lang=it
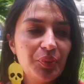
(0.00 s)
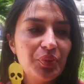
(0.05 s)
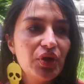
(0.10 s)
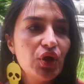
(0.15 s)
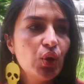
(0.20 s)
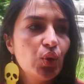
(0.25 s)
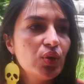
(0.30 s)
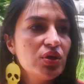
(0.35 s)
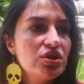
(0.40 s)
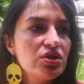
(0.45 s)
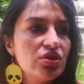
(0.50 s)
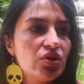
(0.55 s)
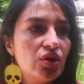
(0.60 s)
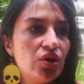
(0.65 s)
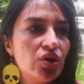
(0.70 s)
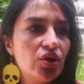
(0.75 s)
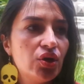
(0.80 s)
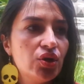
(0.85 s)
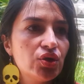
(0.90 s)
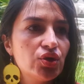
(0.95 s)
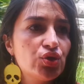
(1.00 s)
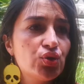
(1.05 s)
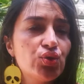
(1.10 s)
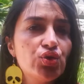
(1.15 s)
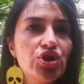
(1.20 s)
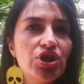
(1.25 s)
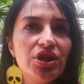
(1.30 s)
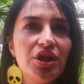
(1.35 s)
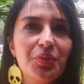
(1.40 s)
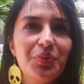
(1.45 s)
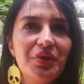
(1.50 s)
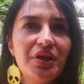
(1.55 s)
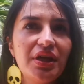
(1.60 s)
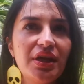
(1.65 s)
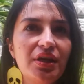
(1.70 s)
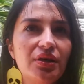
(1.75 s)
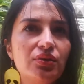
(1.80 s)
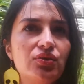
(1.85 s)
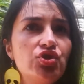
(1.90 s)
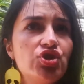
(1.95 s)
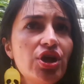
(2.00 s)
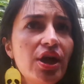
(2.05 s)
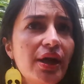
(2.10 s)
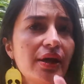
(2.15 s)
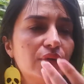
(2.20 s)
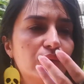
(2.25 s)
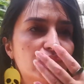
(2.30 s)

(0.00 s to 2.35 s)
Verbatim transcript: però questo succede perché non c'è